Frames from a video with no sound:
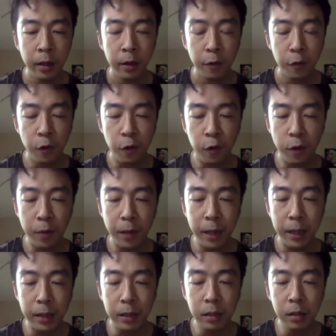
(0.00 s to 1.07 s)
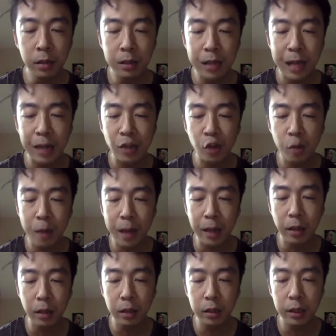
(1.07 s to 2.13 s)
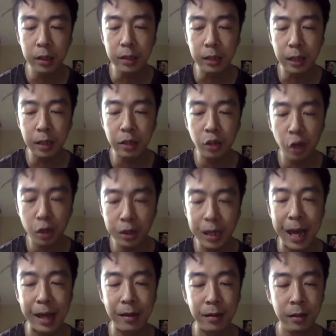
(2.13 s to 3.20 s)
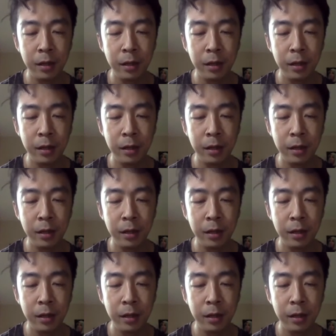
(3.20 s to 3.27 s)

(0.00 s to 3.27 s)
phương pháp này đưa ra cho bạn những chỉ dẫn rõ ràng